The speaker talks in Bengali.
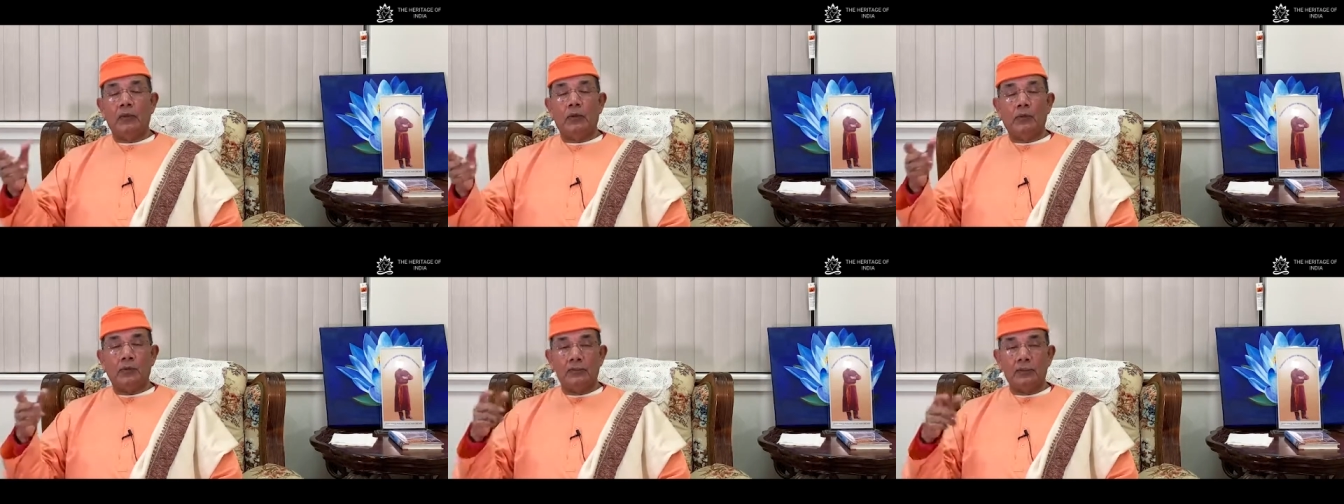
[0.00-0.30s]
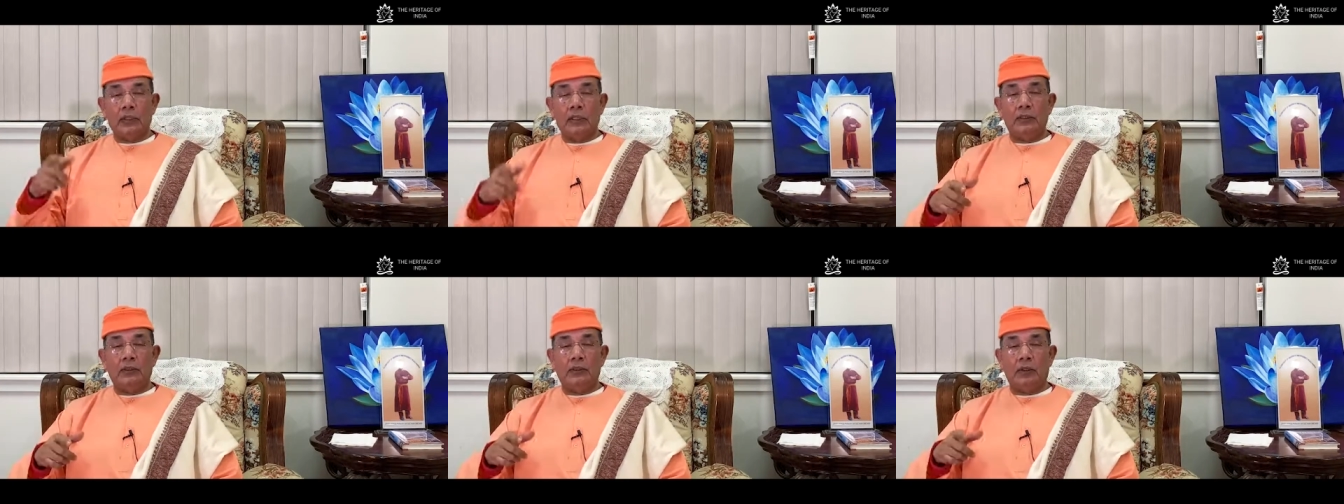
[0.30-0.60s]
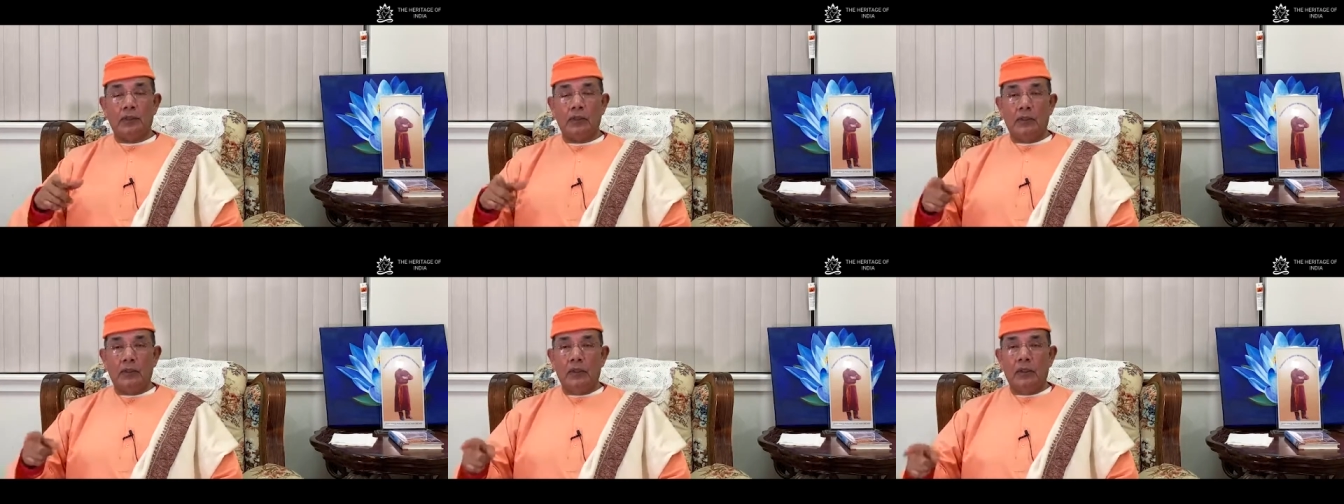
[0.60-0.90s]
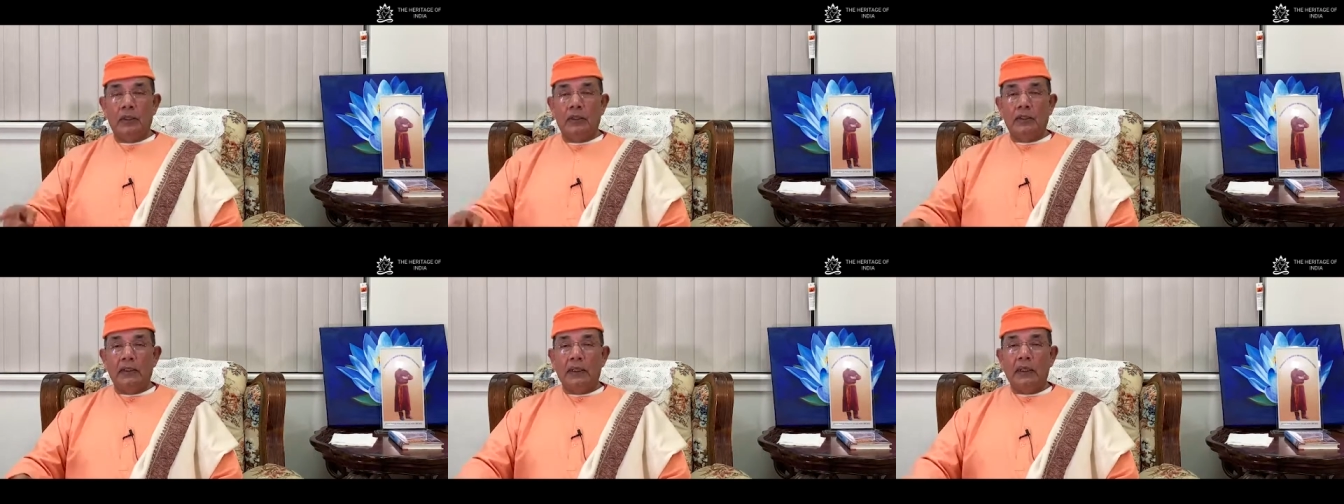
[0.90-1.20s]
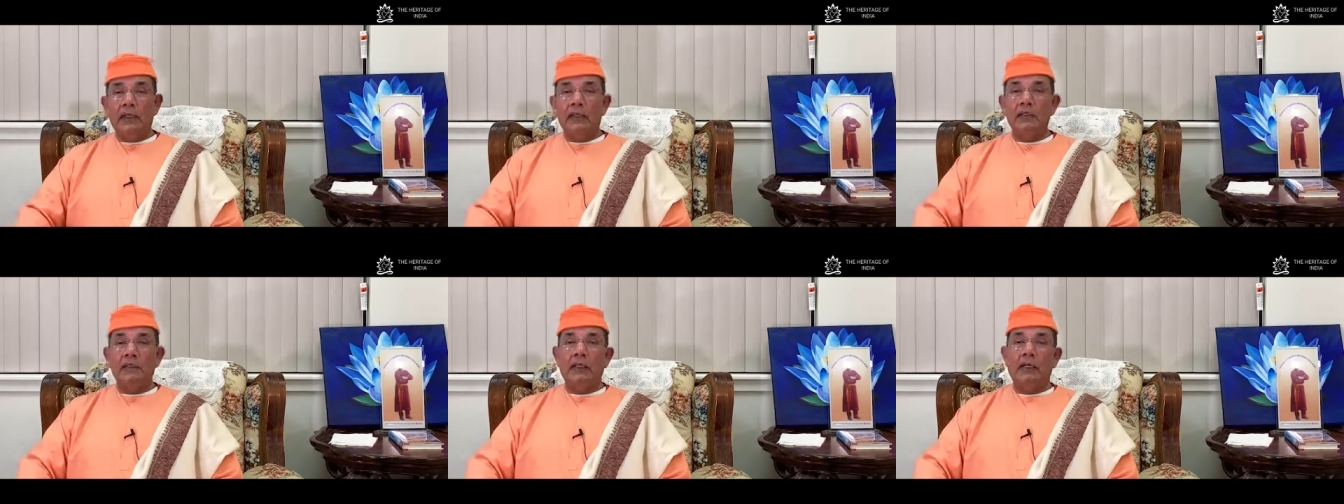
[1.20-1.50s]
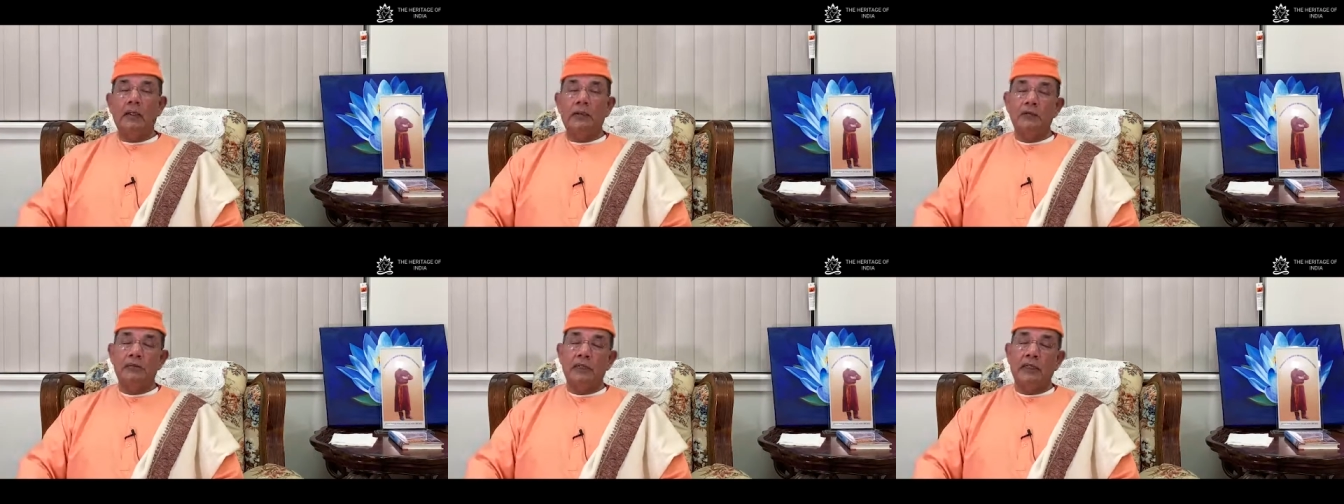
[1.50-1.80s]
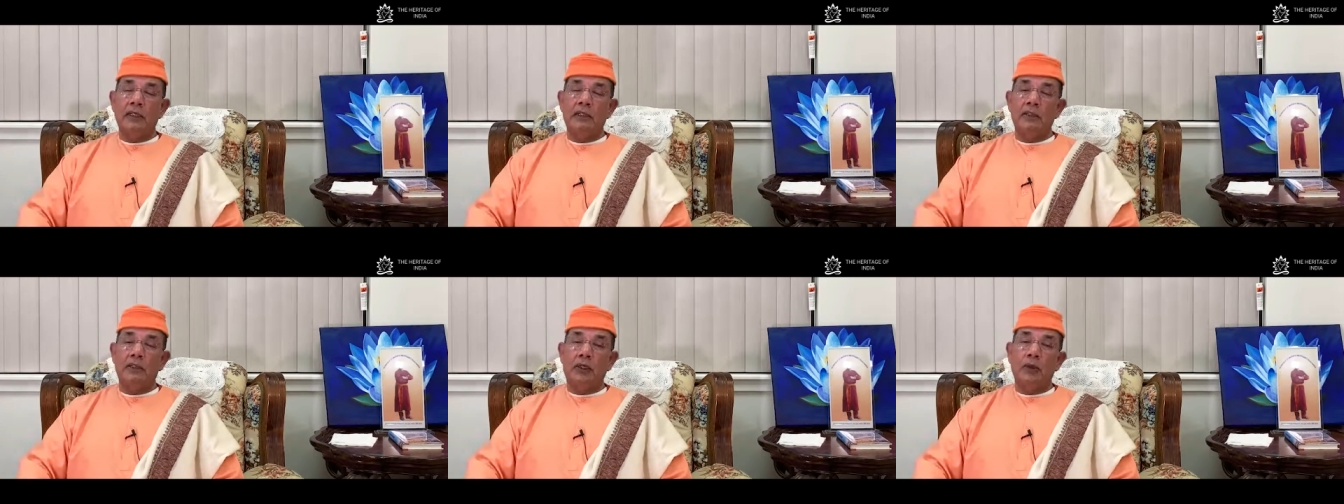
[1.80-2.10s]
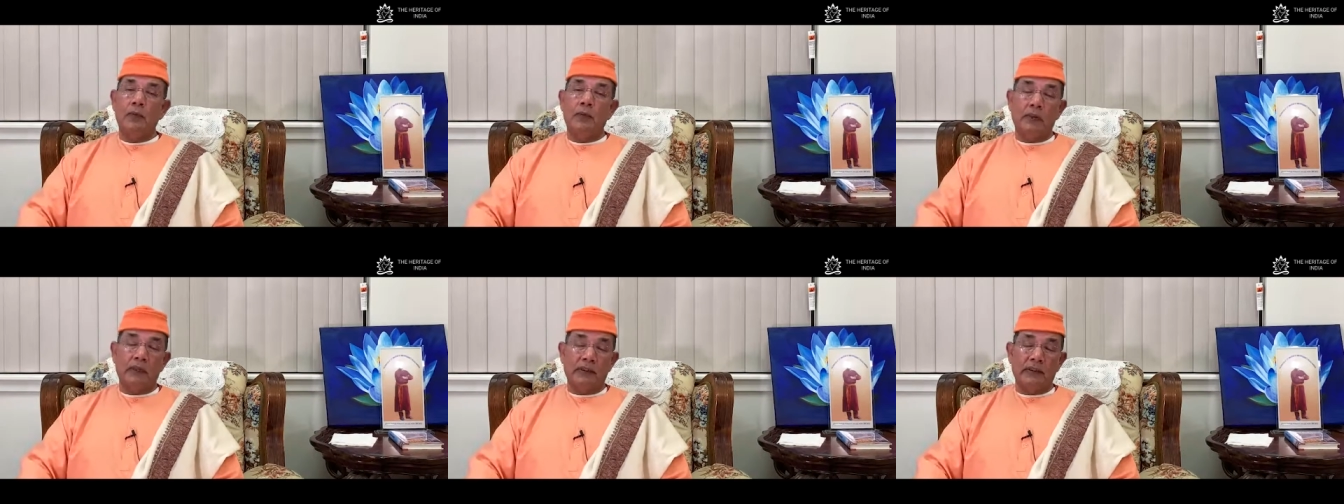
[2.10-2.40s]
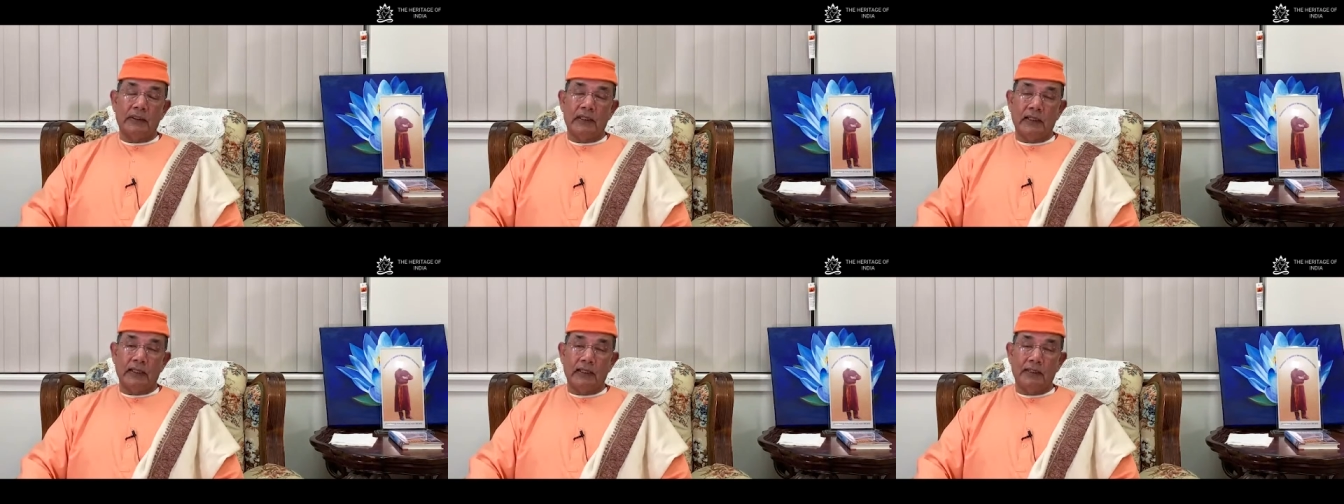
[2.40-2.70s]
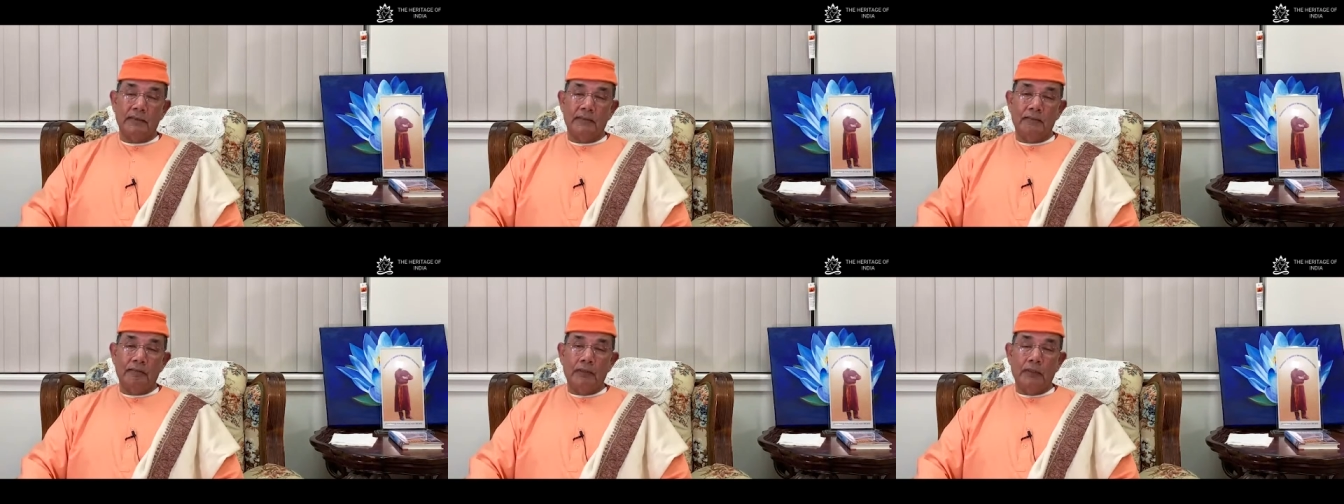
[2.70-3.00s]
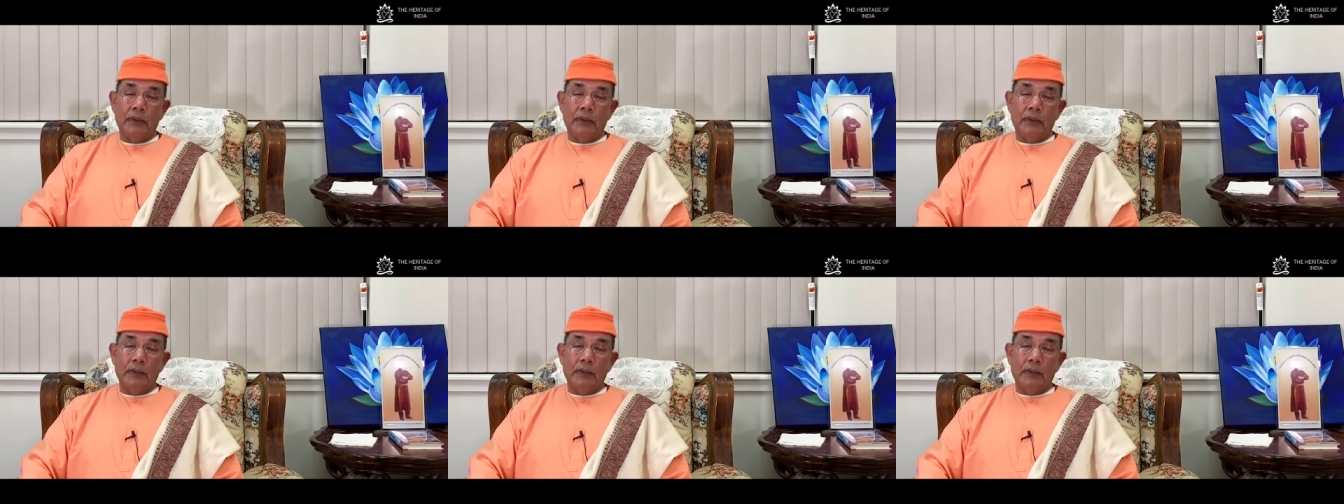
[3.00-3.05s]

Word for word: করো সেই করো এই দাও সেই দাও বলতে থাকেন